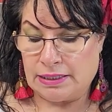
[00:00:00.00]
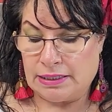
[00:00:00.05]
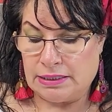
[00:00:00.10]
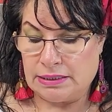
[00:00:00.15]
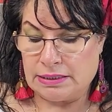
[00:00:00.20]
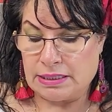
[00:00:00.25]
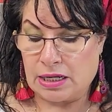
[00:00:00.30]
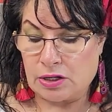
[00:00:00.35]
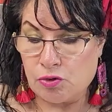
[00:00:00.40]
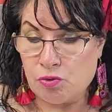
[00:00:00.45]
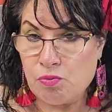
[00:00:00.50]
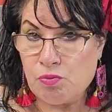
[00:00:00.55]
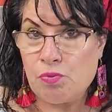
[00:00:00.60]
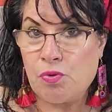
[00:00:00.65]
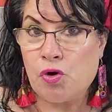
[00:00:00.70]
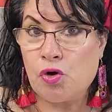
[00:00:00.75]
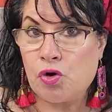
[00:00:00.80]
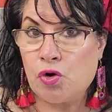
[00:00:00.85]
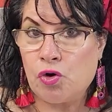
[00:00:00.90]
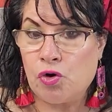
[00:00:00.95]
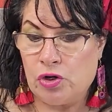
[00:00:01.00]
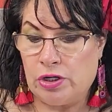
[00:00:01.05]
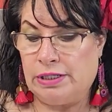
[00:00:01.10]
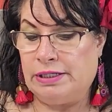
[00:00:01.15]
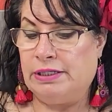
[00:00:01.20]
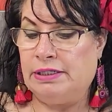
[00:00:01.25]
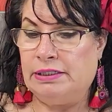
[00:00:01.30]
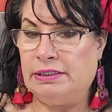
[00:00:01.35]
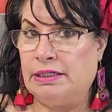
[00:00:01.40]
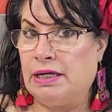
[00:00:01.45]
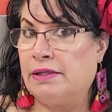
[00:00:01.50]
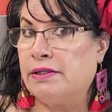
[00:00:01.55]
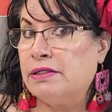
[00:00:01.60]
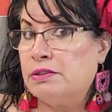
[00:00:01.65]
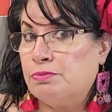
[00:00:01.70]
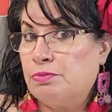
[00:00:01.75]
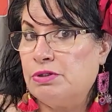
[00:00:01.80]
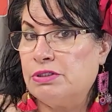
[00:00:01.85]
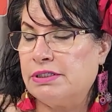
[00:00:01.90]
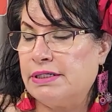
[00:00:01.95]
guisar un poco y ya
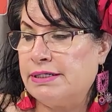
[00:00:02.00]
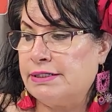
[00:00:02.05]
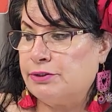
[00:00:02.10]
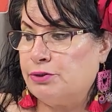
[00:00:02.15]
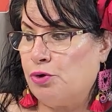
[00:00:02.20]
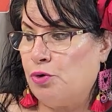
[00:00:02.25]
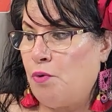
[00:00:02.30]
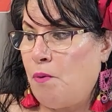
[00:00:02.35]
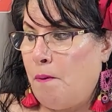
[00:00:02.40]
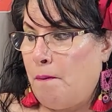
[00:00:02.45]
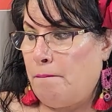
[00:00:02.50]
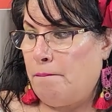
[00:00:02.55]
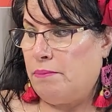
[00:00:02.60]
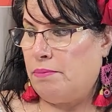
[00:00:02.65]
después de eso